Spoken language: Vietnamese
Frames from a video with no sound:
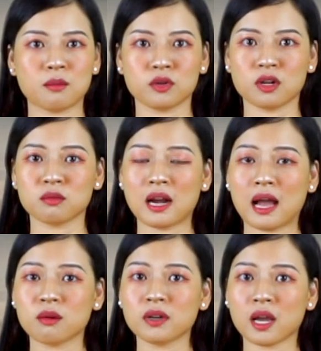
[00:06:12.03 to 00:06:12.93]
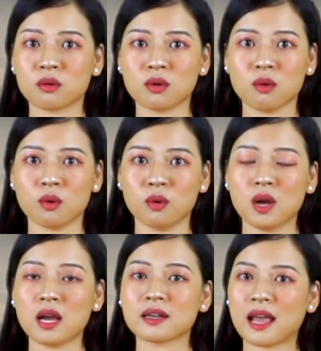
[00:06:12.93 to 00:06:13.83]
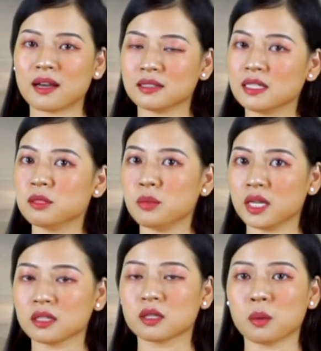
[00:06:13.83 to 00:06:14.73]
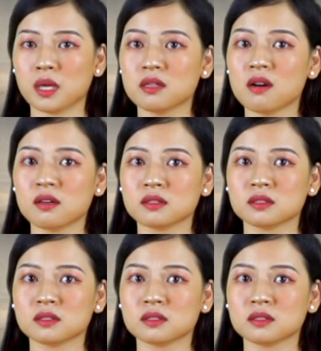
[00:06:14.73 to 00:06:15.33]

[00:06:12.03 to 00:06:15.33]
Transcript: một ông lão nghèo khổ đang ly biệt quê hương.